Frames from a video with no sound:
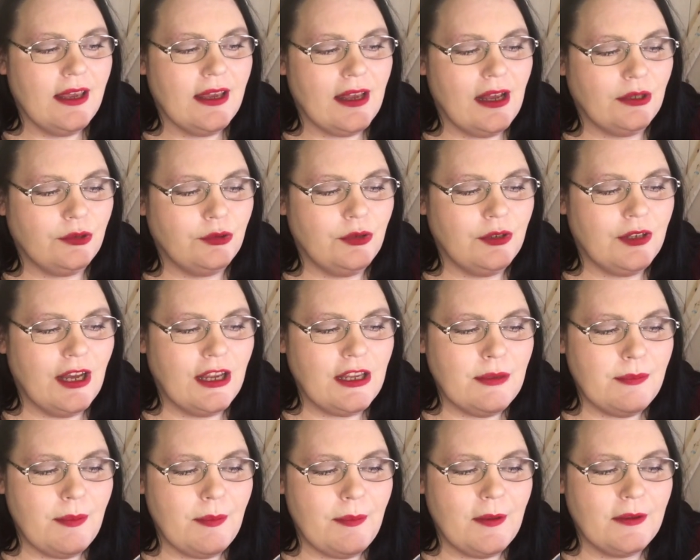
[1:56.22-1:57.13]
Как только
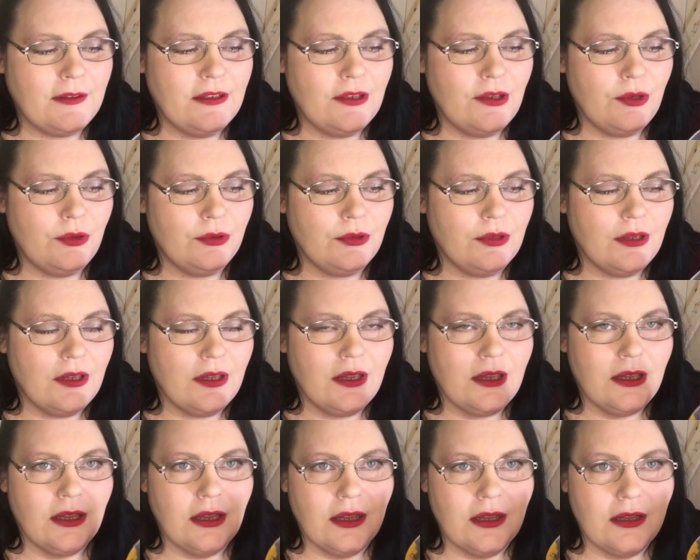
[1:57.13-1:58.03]
они попадают
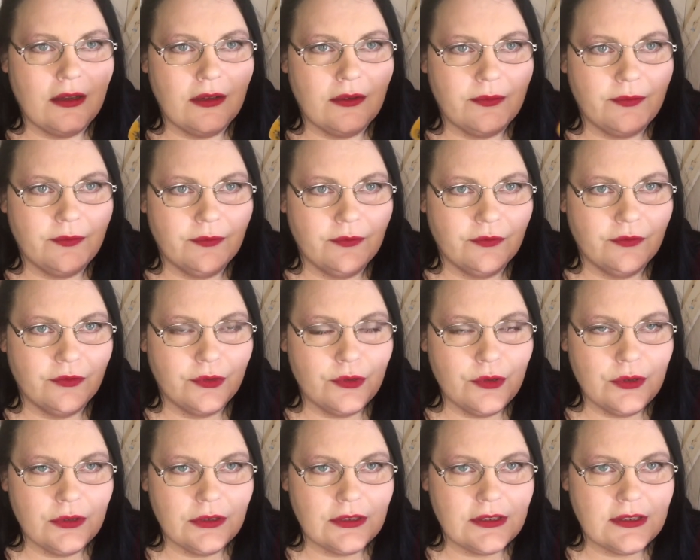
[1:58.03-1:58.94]
а, в
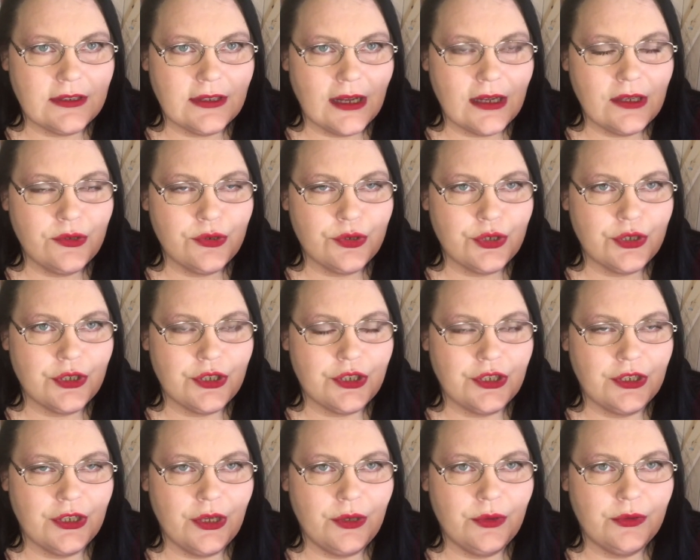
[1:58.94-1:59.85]
рот, сразу же
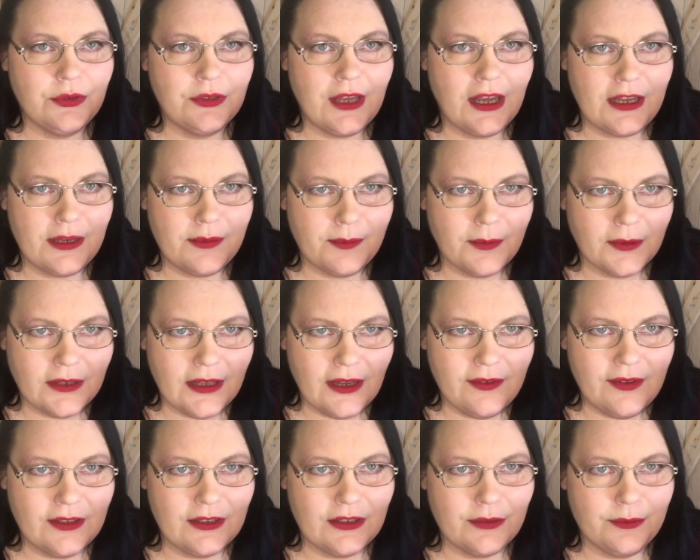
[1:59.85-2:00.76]
начинают таять,
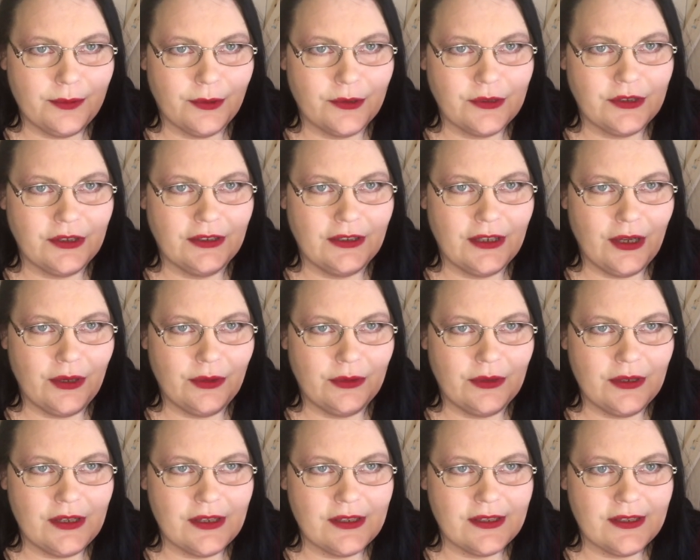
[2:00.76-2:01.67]
мгновенно просто
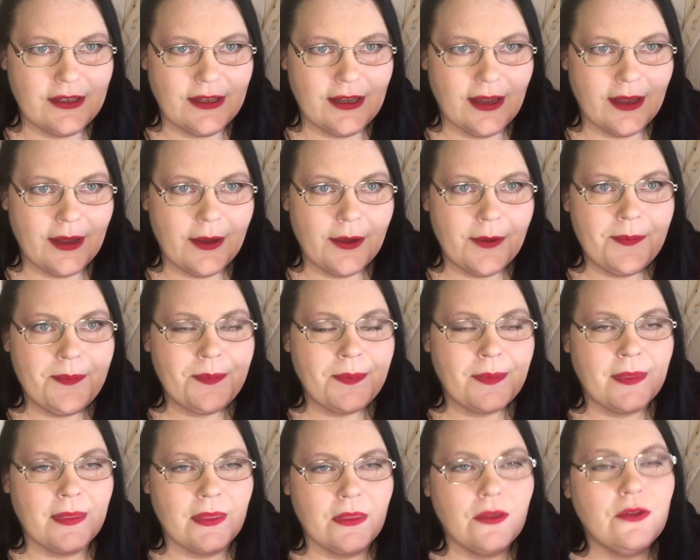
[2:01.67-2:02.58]
тают на языке.
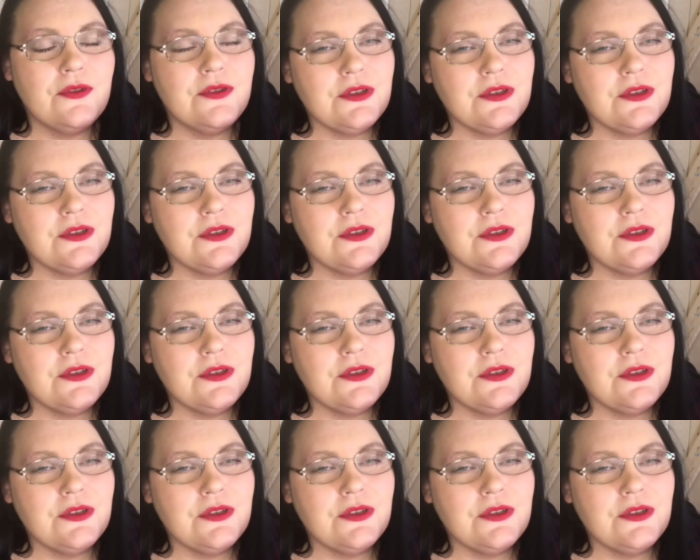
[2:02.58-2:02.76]
Но